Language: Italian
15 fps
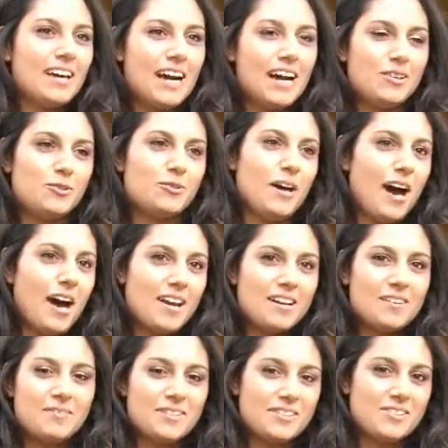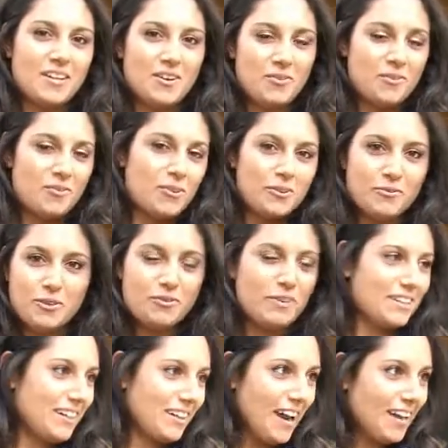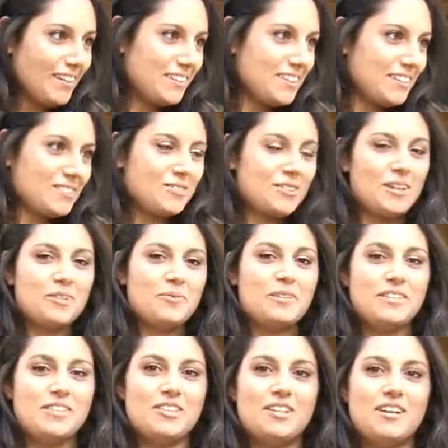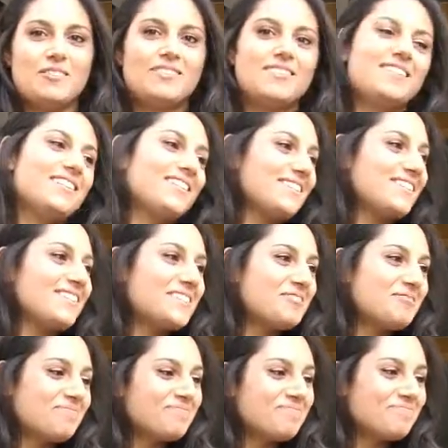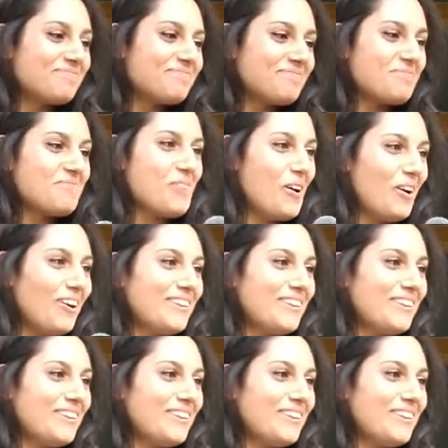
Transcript: aiutare le persone è quello che voglio fare da grande studiando medicina, quindi un po'